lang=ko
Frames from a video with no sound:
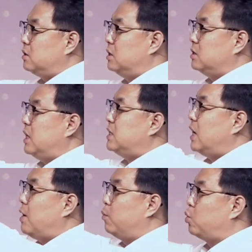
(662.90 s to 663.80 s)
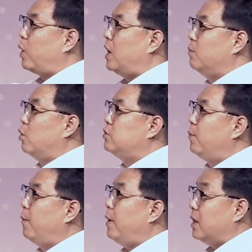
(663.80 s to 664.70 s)
그 세상에 뭐 돌아가는 모습을
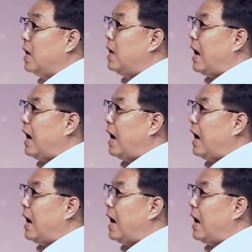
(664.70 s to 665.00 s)
보면